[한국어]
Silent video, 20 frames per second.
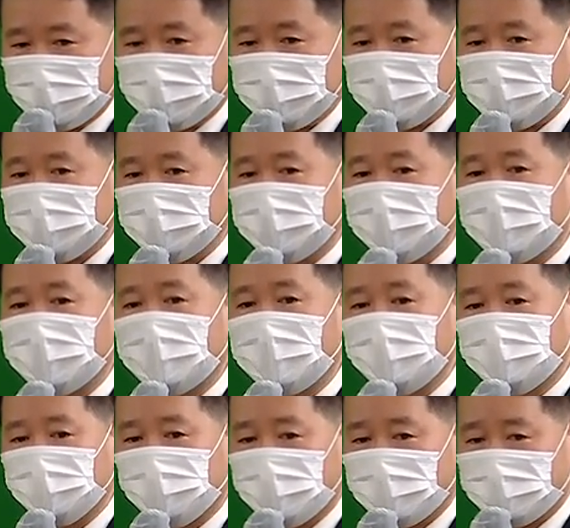시간
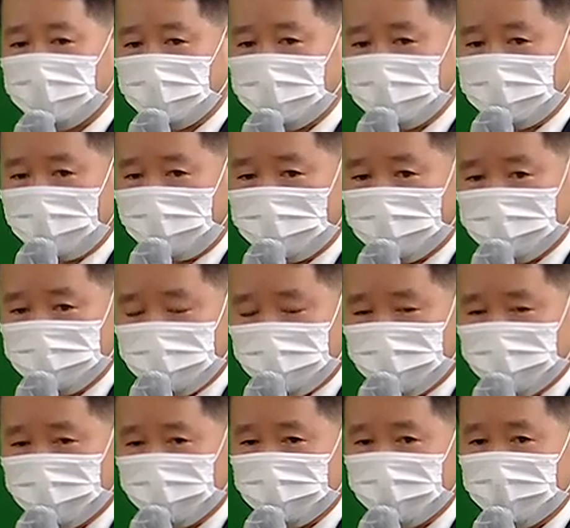확보가 되지
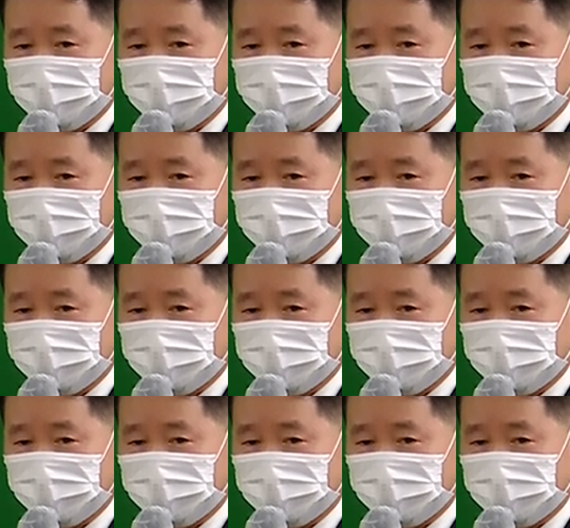않으면